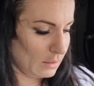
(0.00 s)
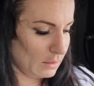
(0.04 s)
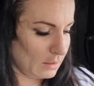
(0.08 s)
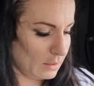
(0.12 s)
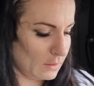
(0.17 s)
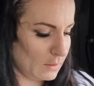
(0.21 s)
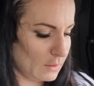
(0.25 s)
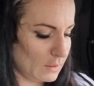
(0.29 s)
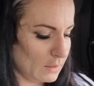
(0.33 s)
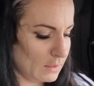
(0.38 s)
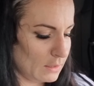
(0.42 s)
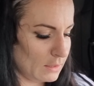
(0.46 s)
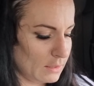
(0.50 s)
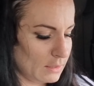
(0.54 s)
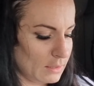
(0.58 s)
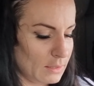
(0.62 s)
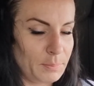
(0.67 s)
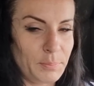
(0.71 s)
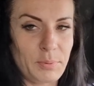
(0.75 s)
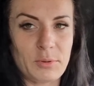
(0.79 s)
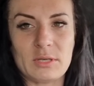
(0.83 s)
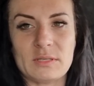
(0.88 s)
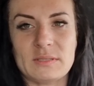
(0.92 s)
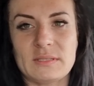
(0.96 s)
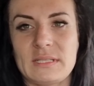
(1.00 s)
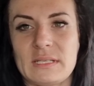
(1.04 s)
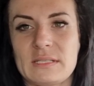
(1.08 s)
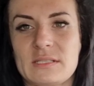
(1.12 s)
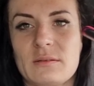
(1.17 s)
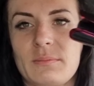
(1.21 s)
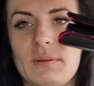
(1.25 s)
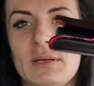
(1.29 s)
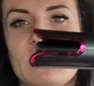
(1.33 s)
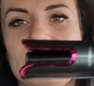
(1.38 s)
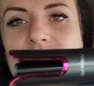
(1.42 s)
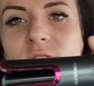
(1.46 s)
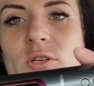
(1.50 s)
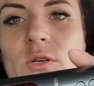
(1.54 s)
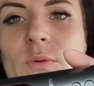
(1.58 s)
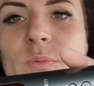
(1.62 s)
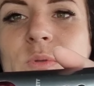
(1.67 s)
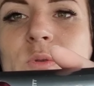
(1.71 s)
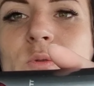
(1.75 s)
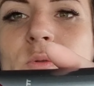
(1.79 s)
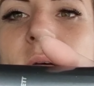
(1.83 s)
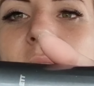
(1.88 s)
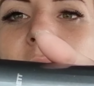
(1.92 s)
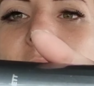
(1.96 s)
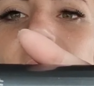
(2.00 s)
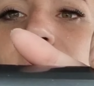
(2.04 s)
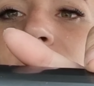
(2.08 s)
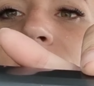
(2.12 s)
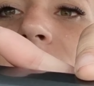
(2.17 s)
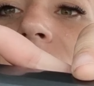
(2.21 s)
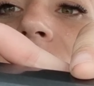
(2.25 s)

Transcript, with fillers: Eee, prosta, zobaczcie, obsługa.